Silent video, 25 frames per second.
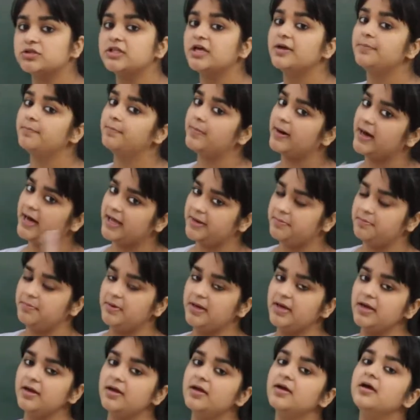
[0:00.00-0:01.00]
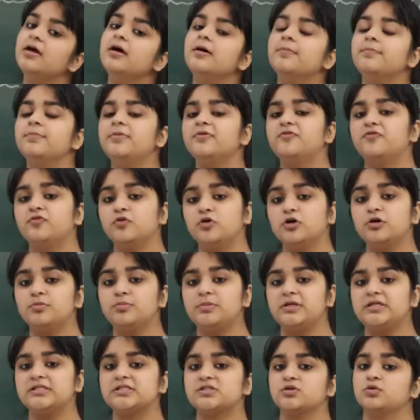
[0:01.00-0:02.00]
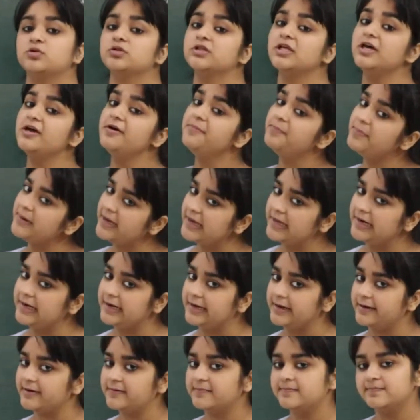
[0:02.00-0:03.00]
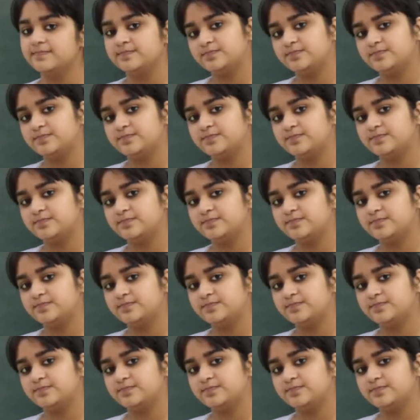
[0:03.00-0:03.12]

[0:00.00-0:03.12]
होता है बाद में बिफोर मीन्स होता है पहले